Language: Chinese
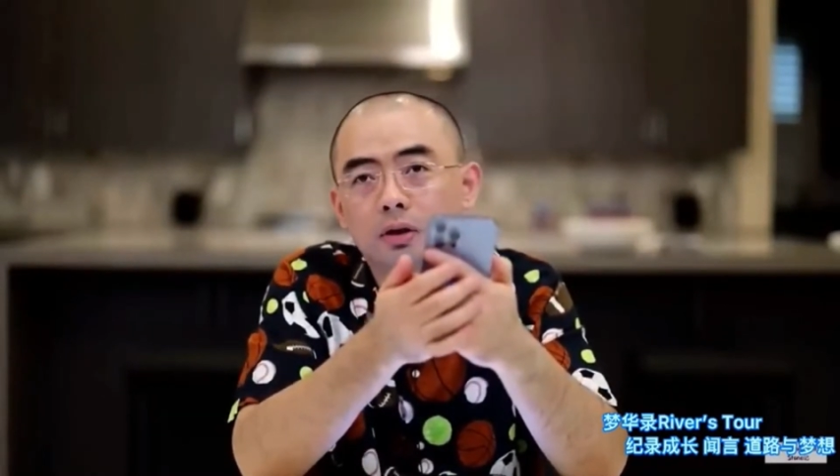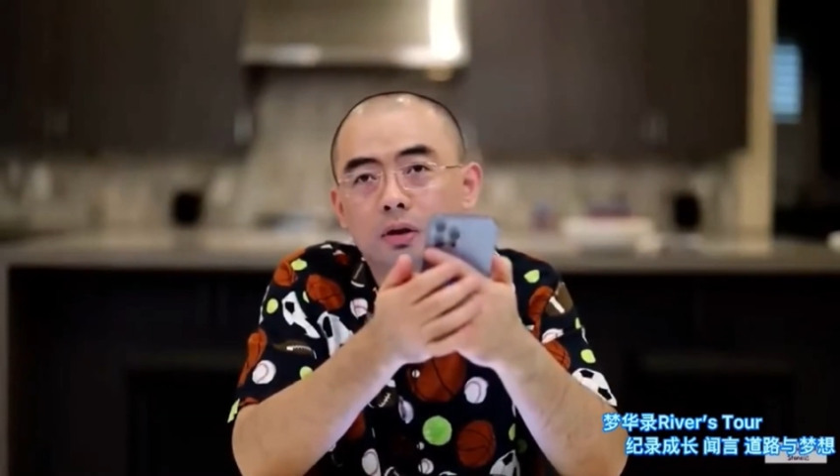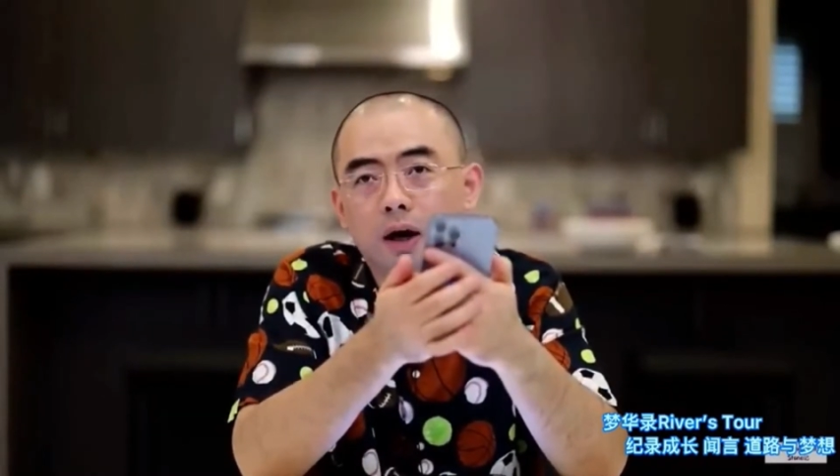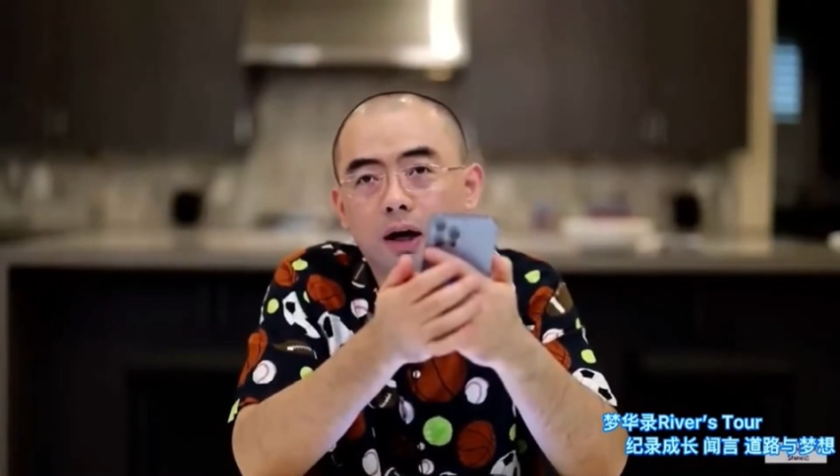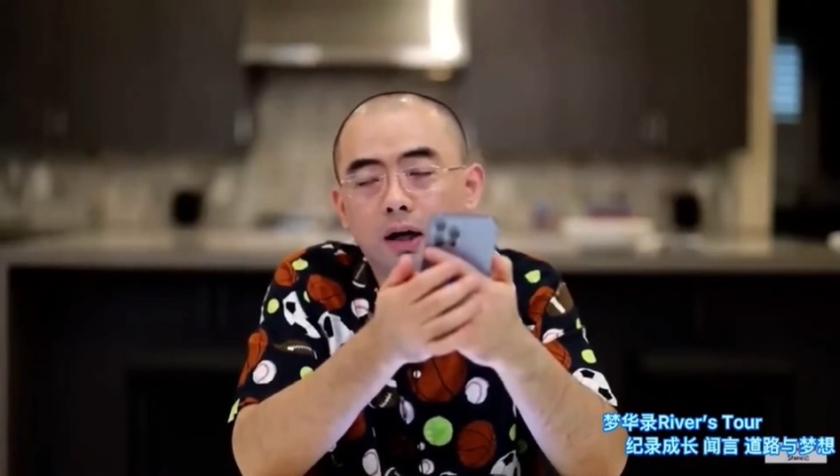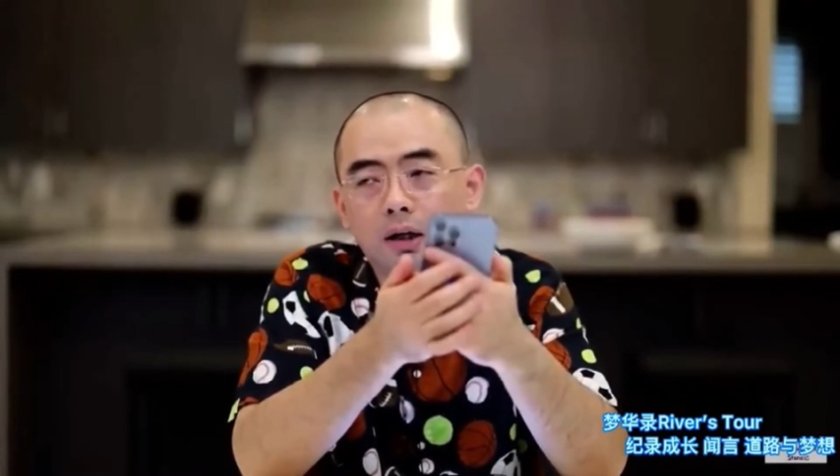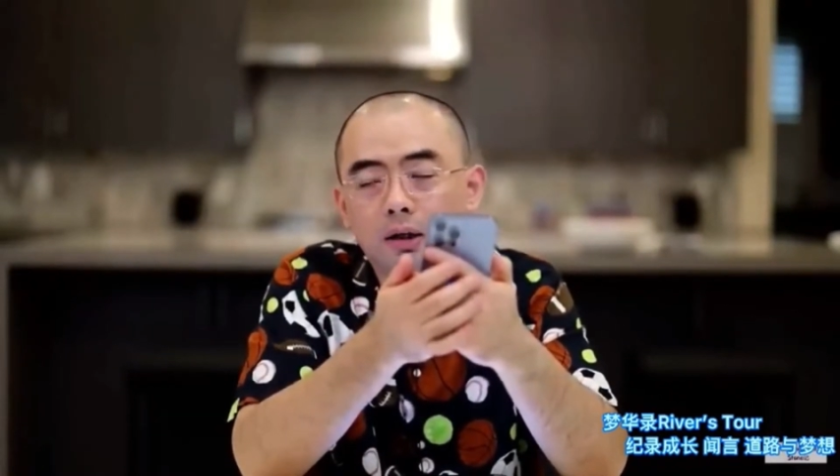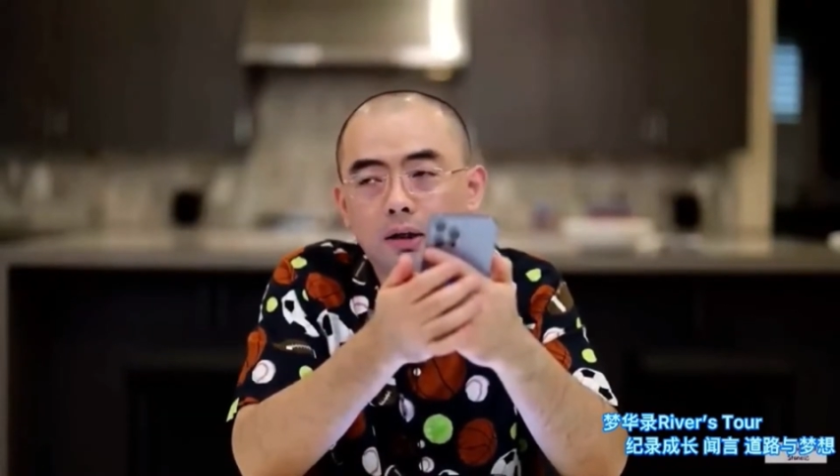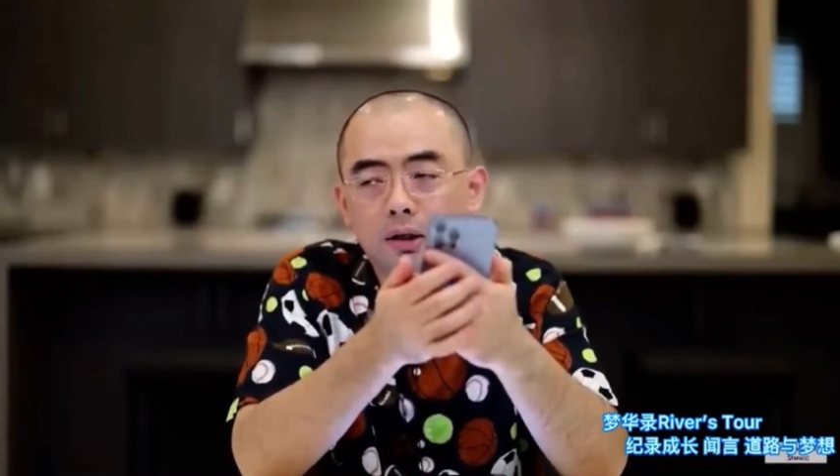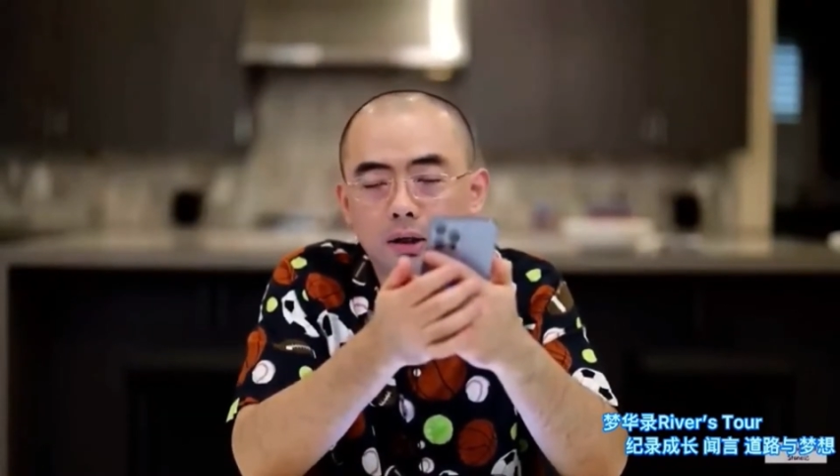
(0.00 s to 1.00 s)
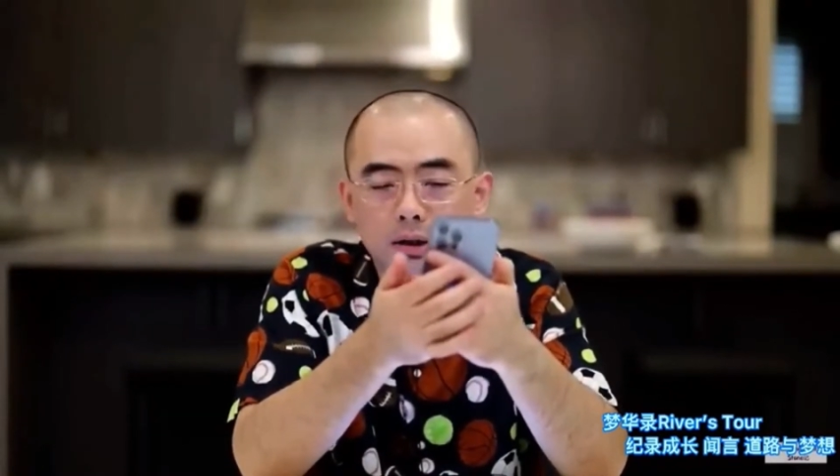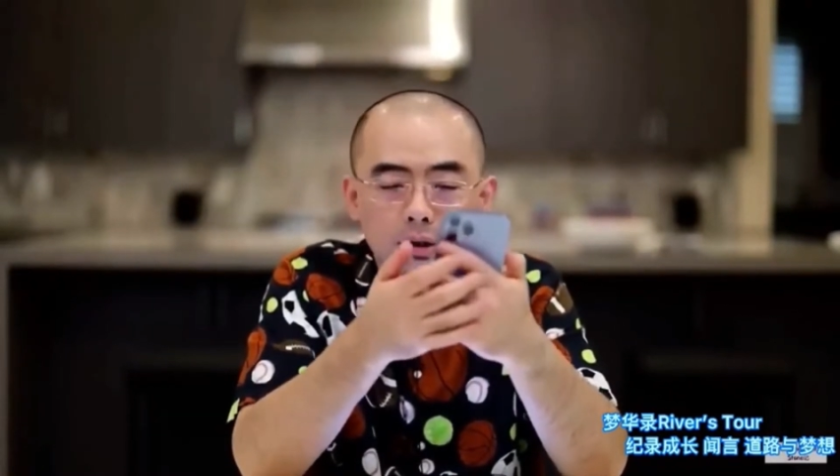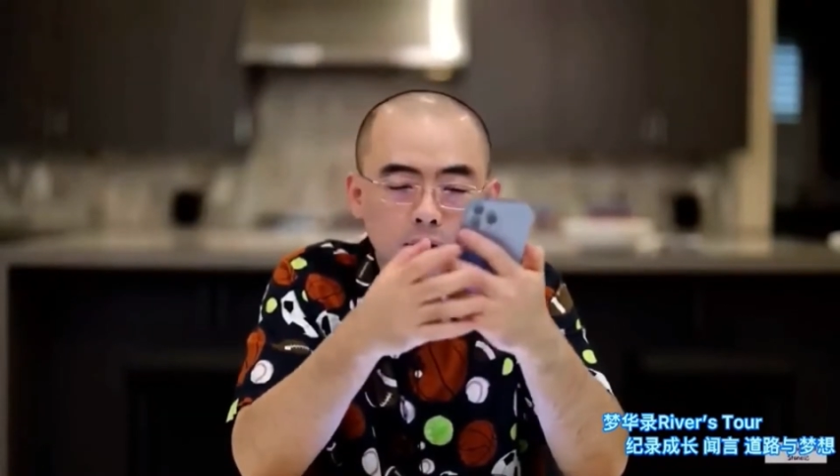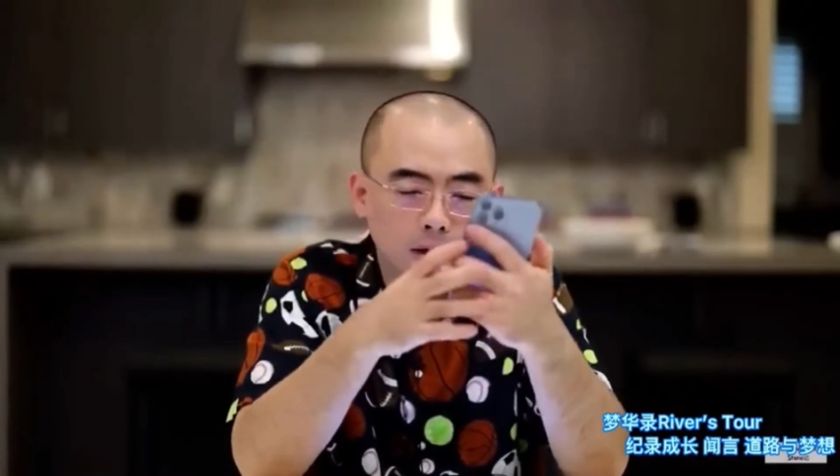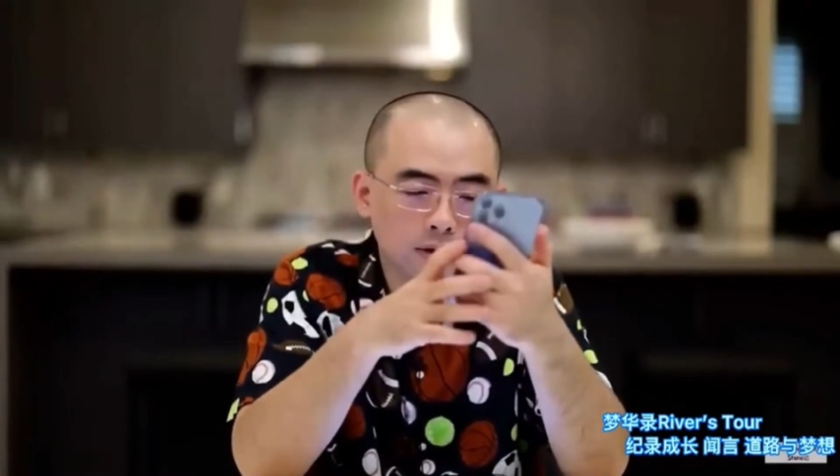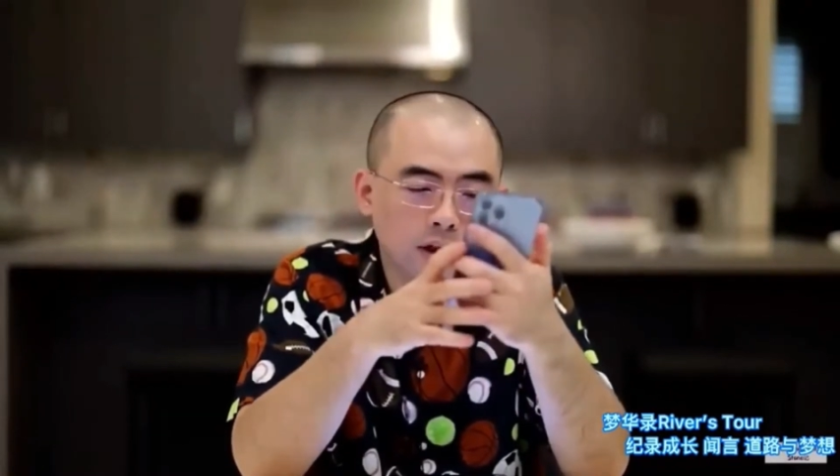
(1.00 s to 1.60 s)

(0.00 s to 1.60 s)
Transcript: 话了。嗯，到了这